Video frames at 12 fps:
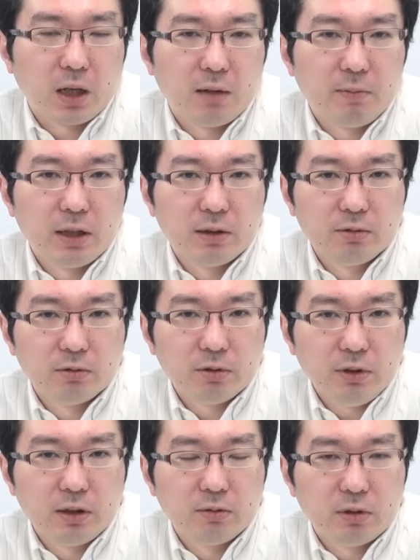あまあ、あの
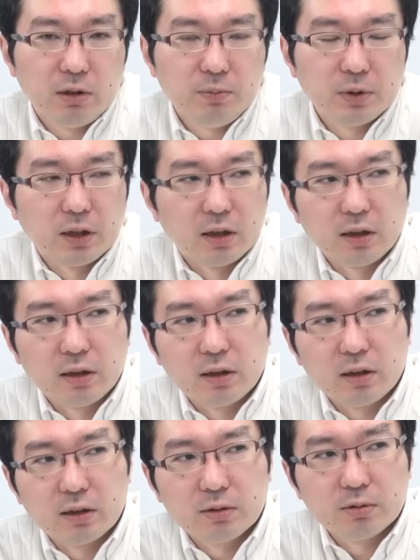去年、トランプ
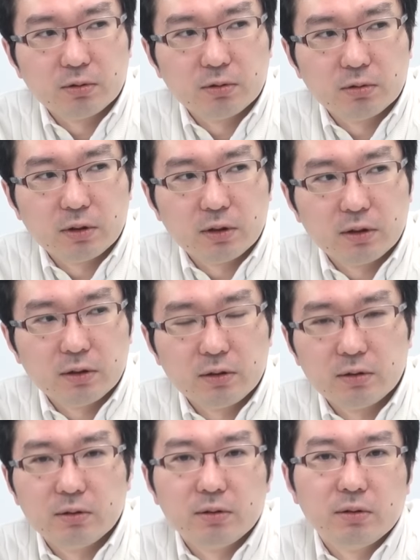があの当選
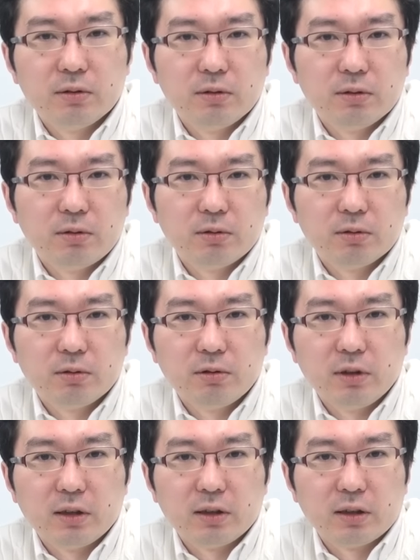する頃
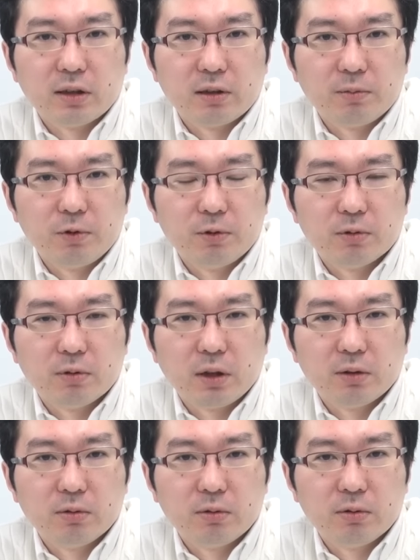ぐらいからも
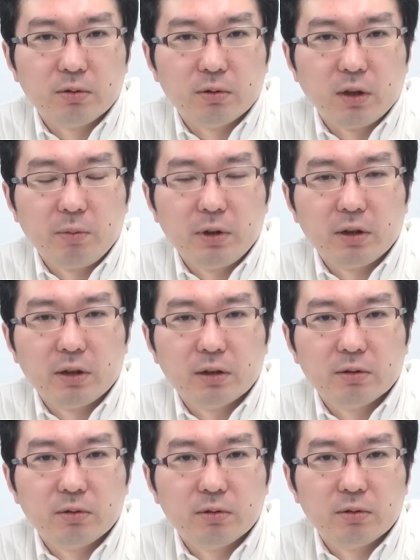あのアメリカ
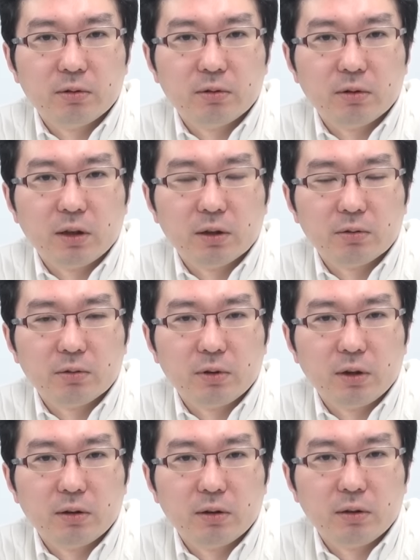のあの
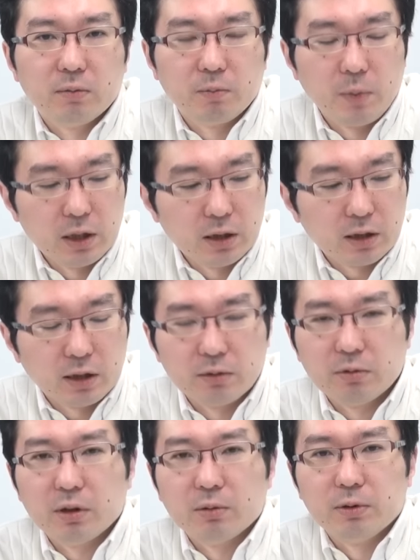ネメディア界
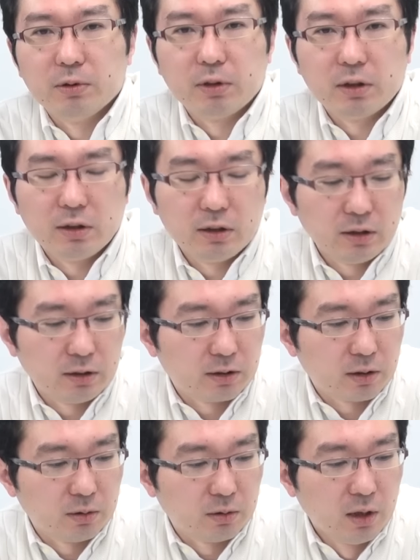とかでも言われていたんで
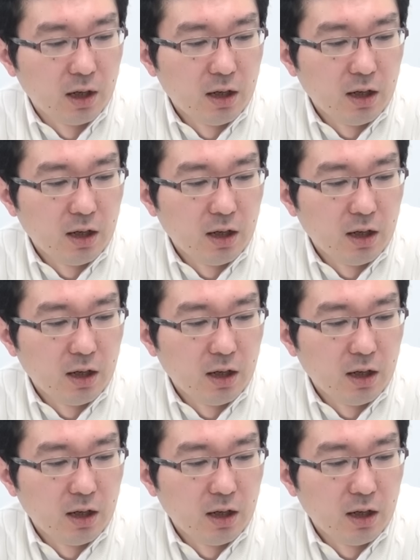すけど